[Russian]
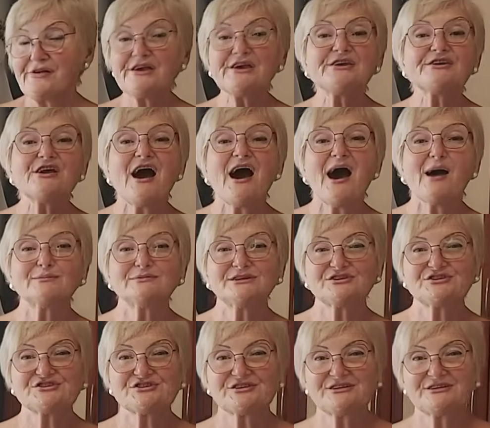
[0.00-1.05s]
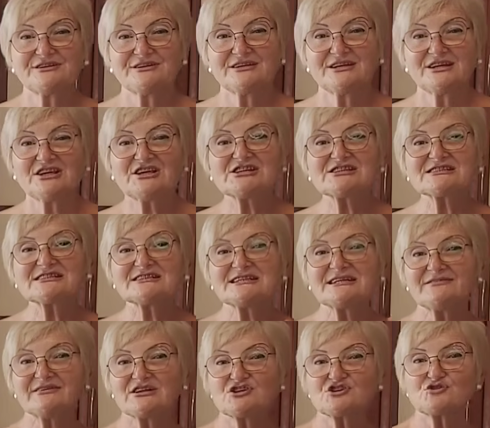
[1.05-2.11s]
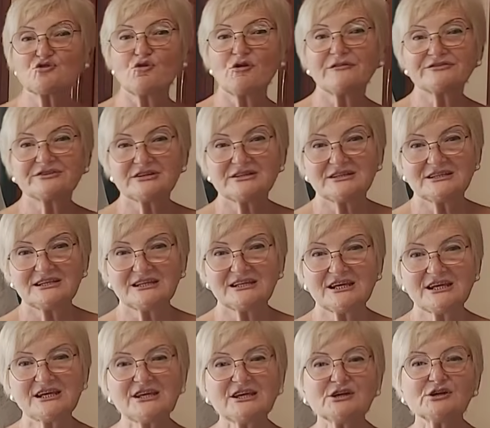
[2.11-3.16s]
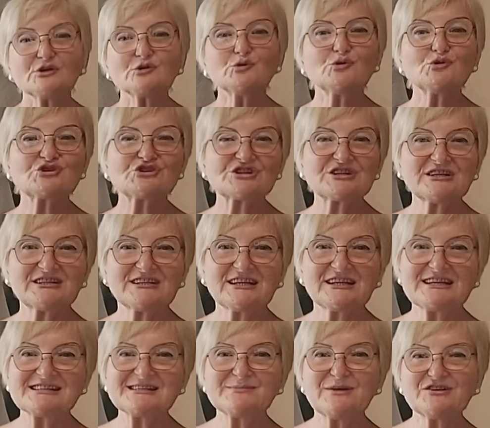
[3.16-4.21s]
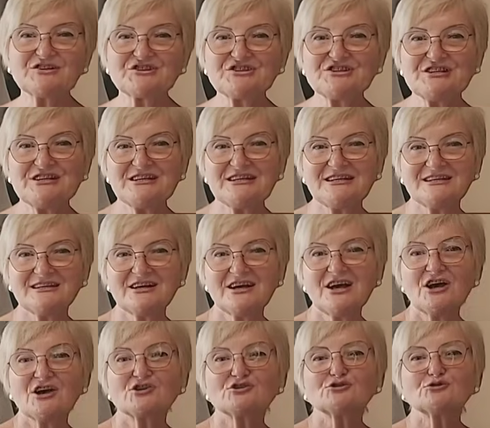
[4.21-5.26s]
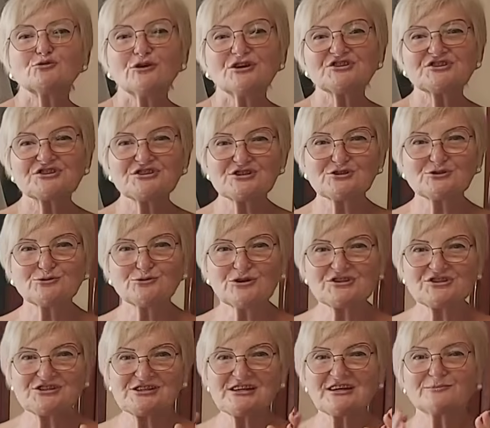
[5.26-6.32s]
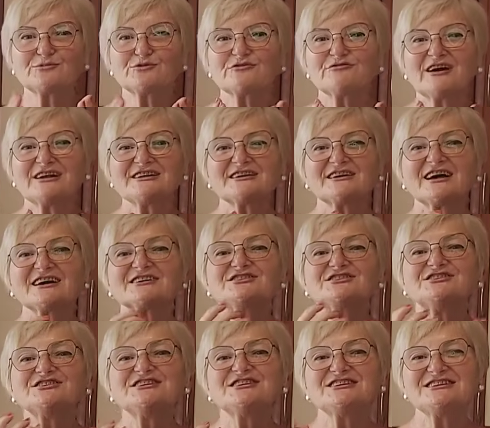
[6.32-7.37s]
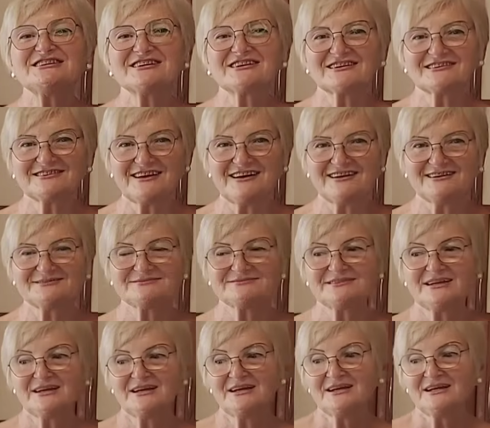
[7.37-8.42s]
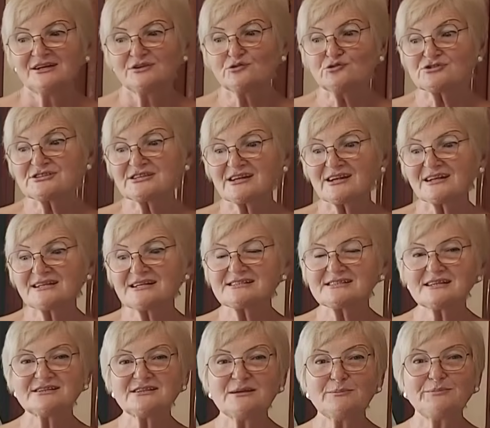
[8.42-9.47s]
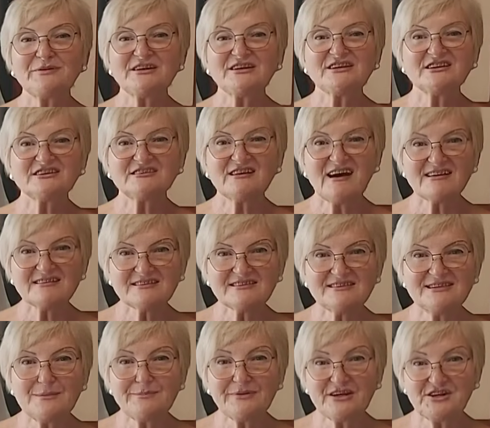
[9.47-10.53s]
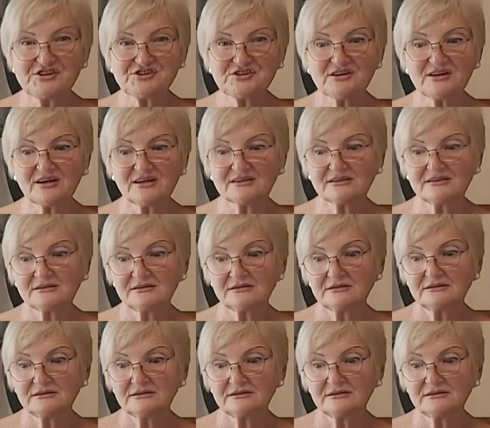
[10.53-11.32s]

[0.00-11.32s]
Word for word: И яблочки, и сливки желтенькие, и грушки такие смачные, сочные-сочные, буквально как дынька, да? Ну, старалась не переедать, не пережирать.